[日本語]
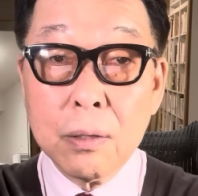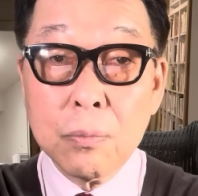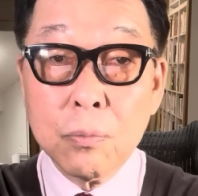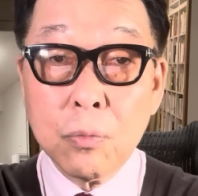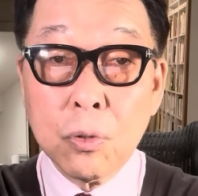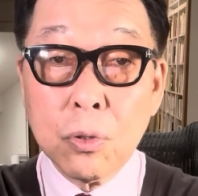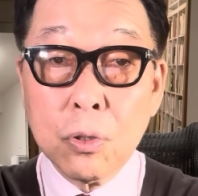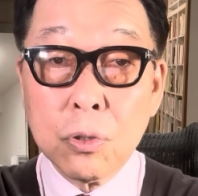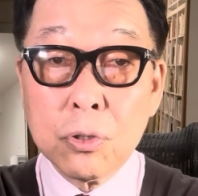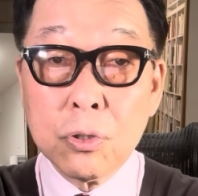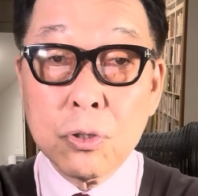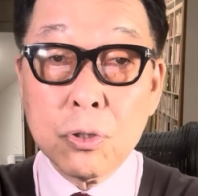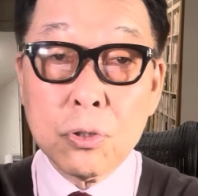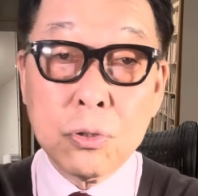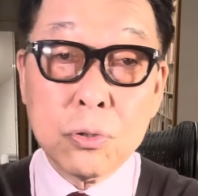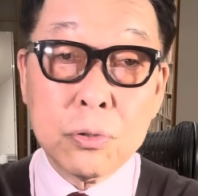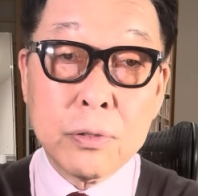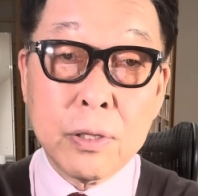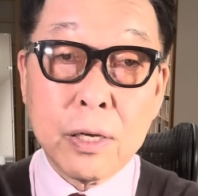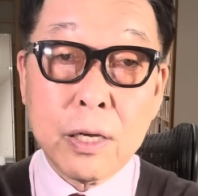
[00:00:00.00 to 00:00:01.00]
もう急
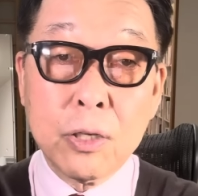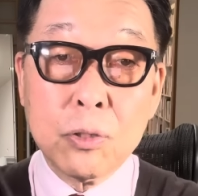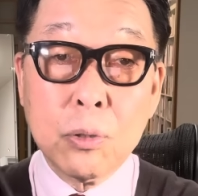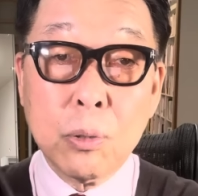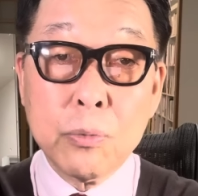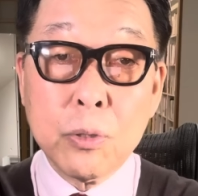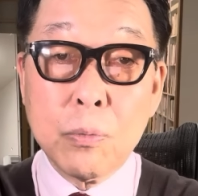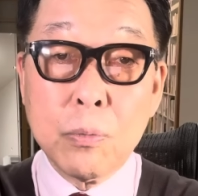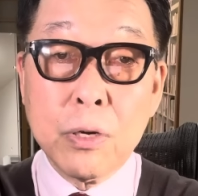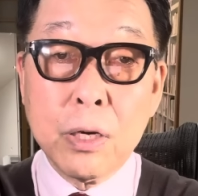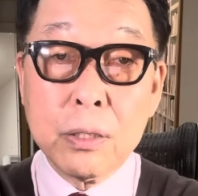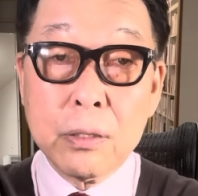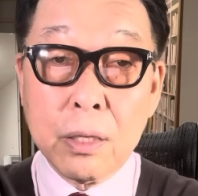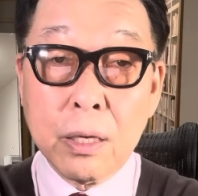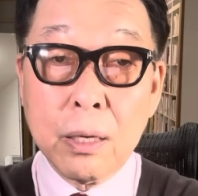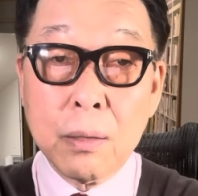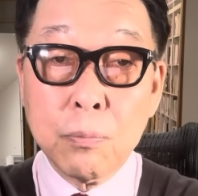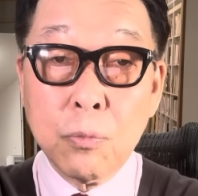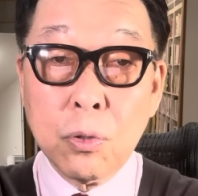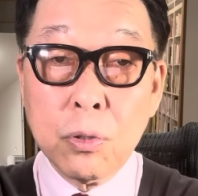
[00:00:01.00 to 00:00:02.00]
流の中に飲み込まれ
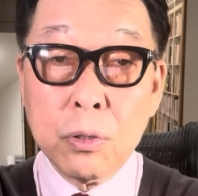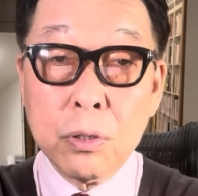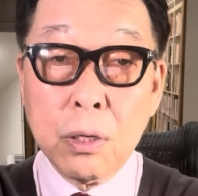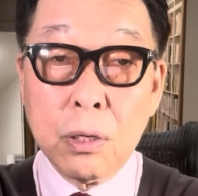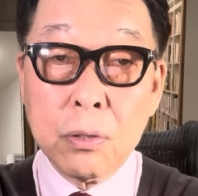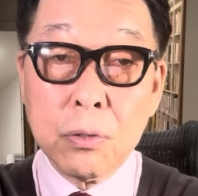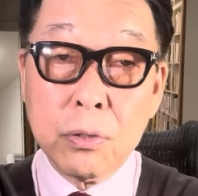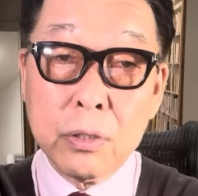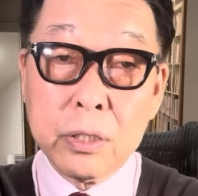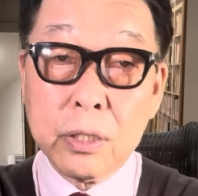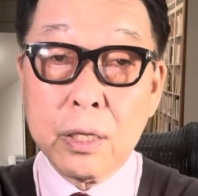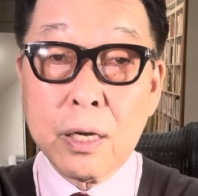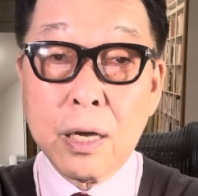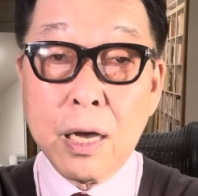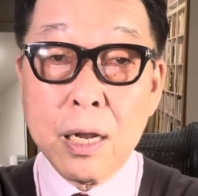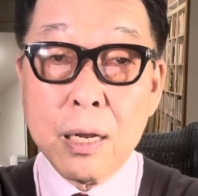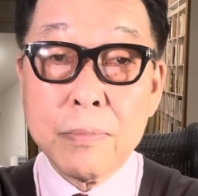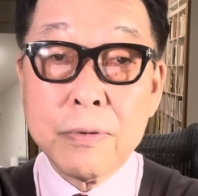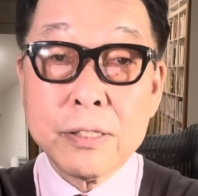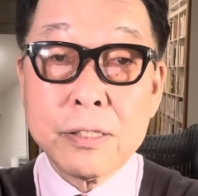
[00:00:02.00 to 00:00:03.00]
て、もうあの生きて
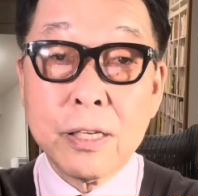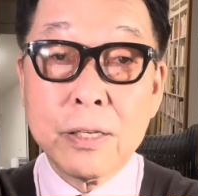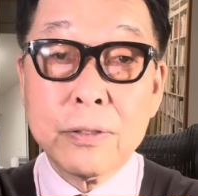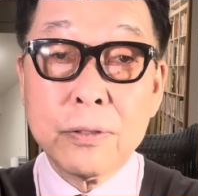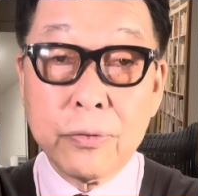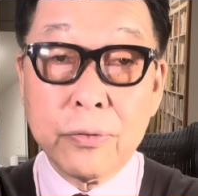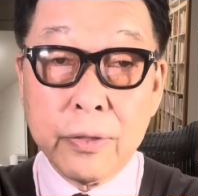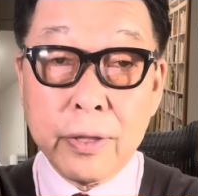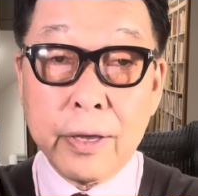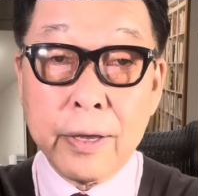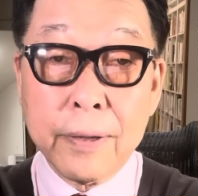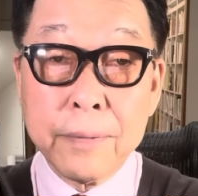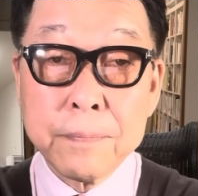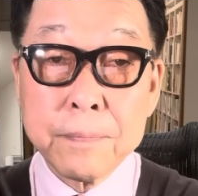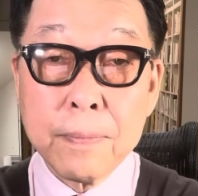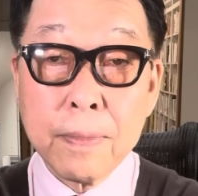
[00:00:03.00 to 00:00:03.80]
帰れませんので、